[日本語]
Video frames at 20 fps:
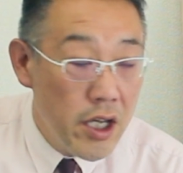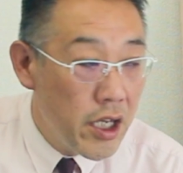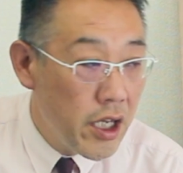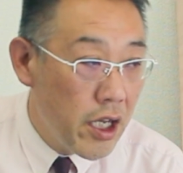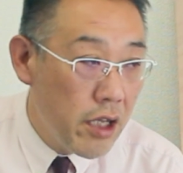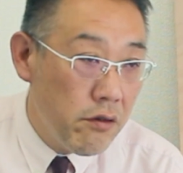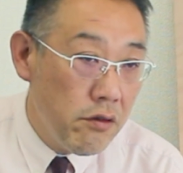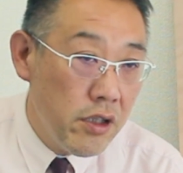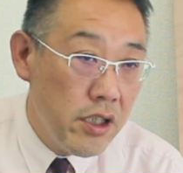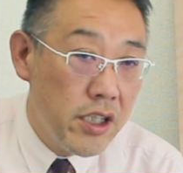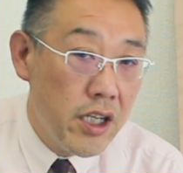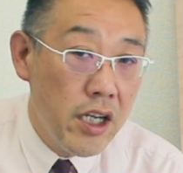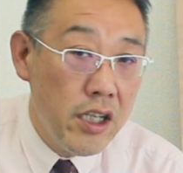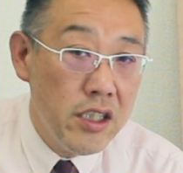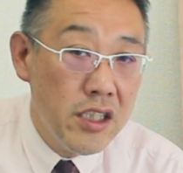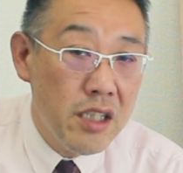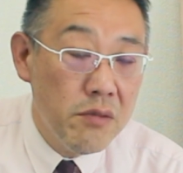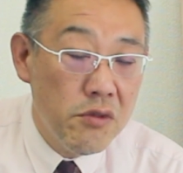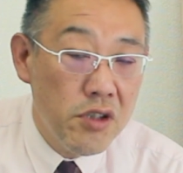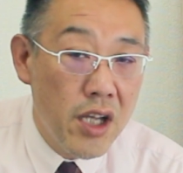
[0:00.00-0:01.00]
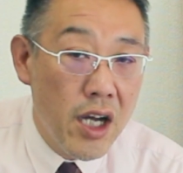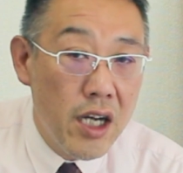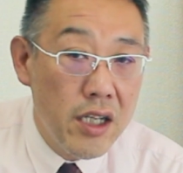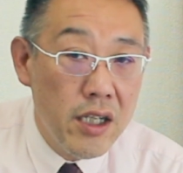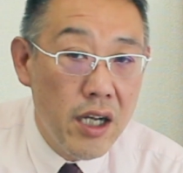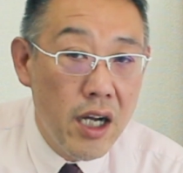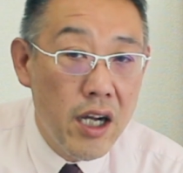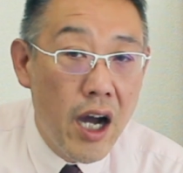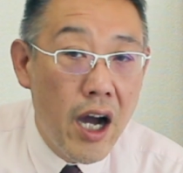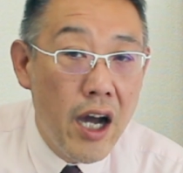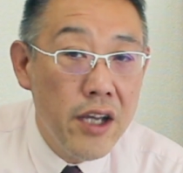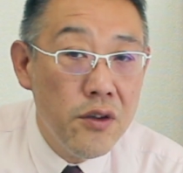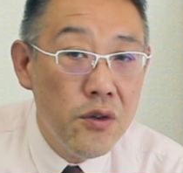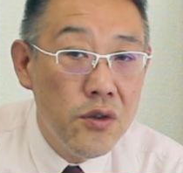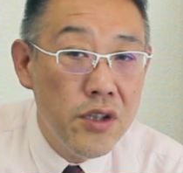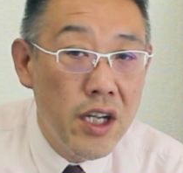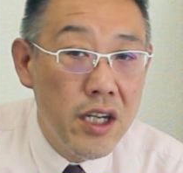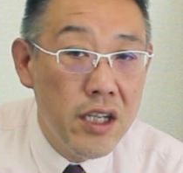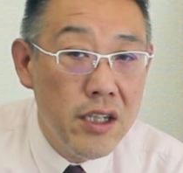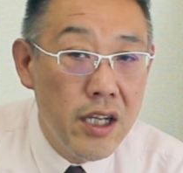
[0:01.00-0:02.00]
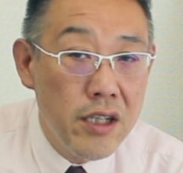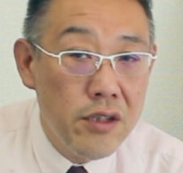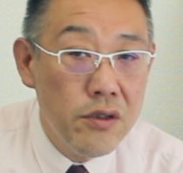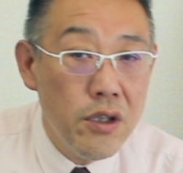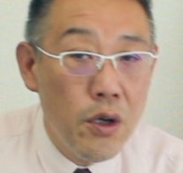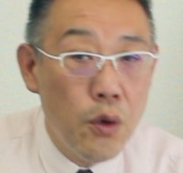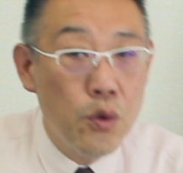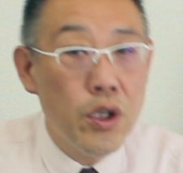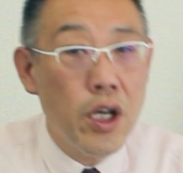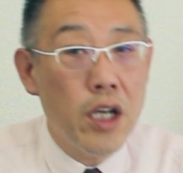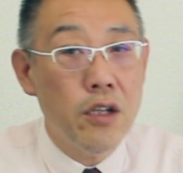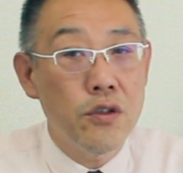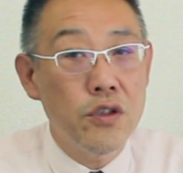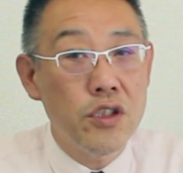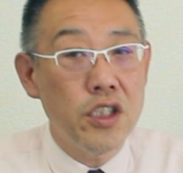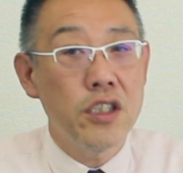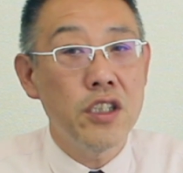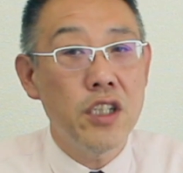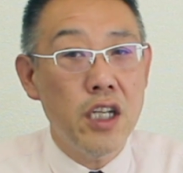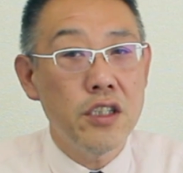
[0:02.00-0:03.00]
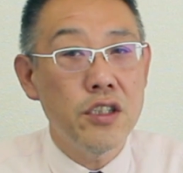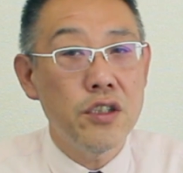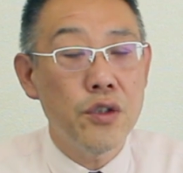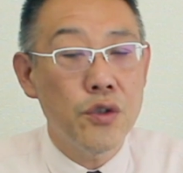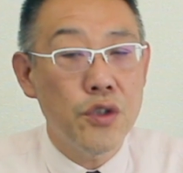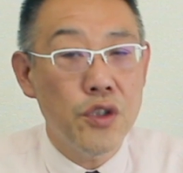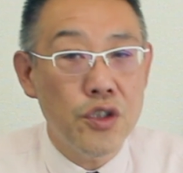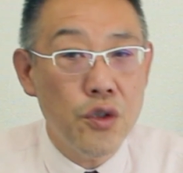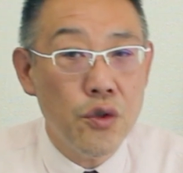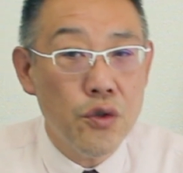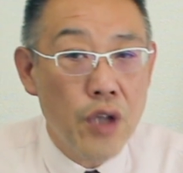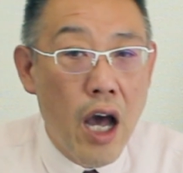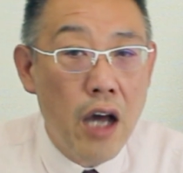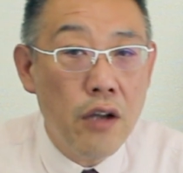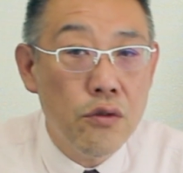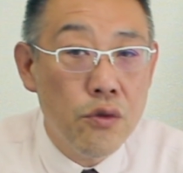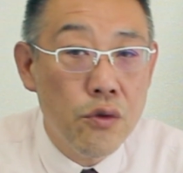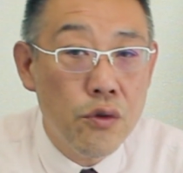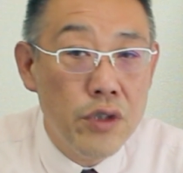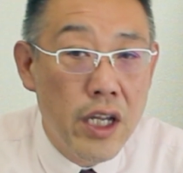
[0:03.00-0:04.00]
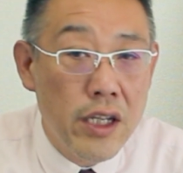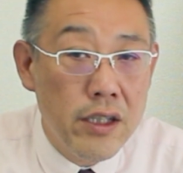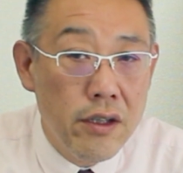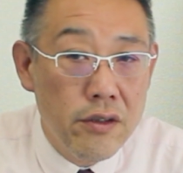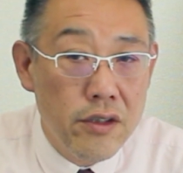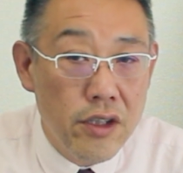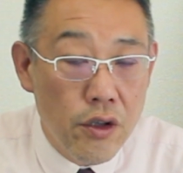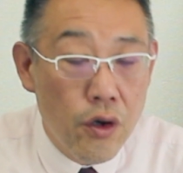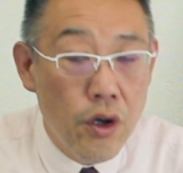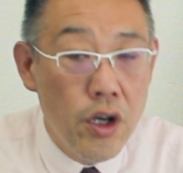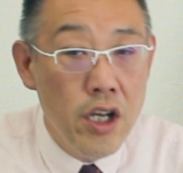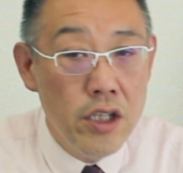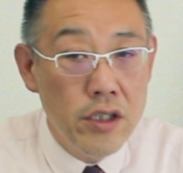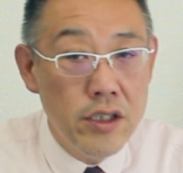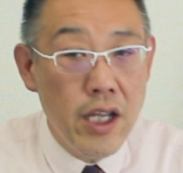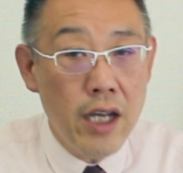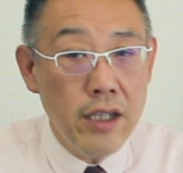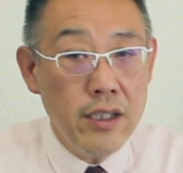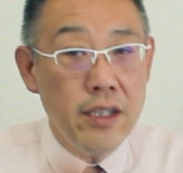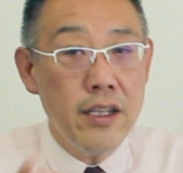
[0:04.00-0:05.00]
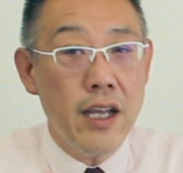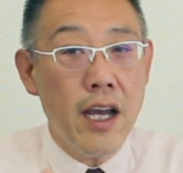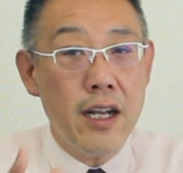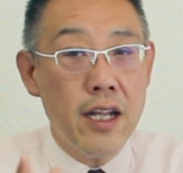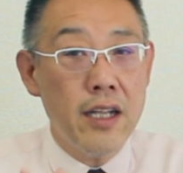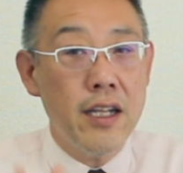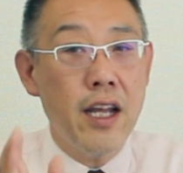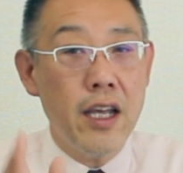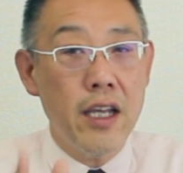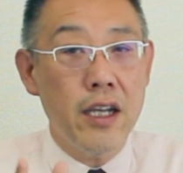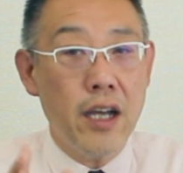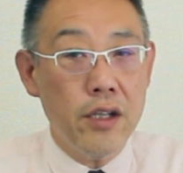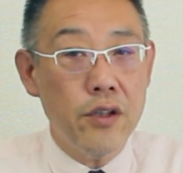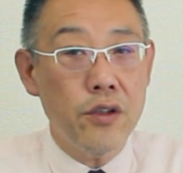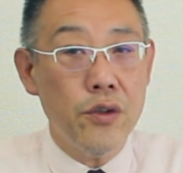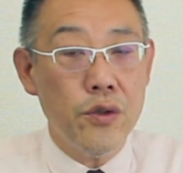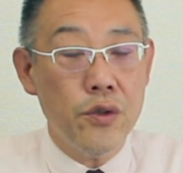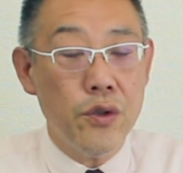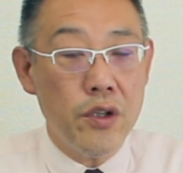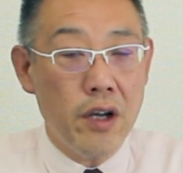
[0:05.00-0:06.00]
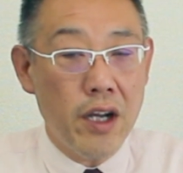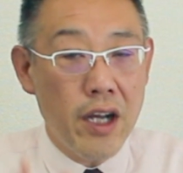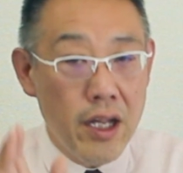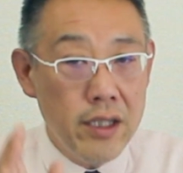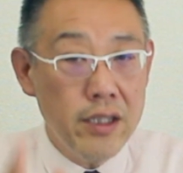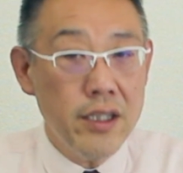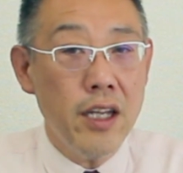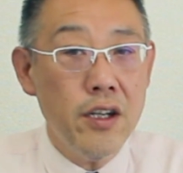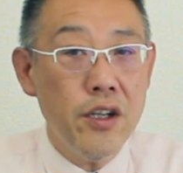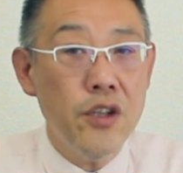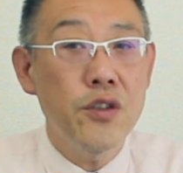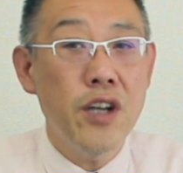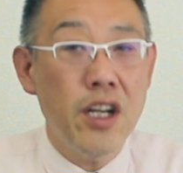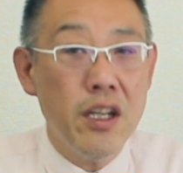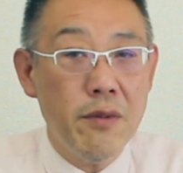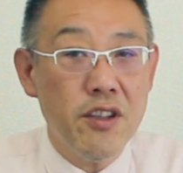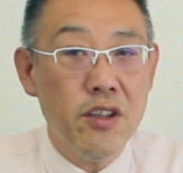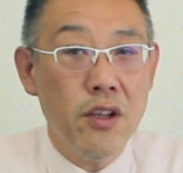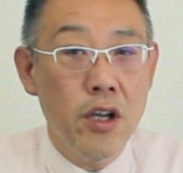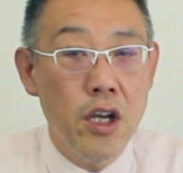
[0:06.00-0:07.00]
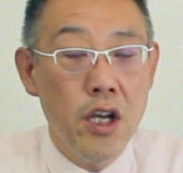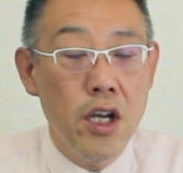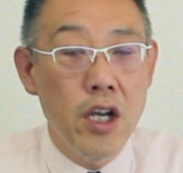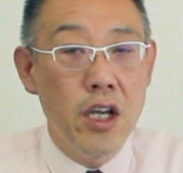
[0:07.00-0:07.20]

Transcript: 犬に関してもなかなか寛容になれないというのは小田原の賃貸事情の一つあるところなんですけど、なぜやらないかというのでは簡単な理由があります。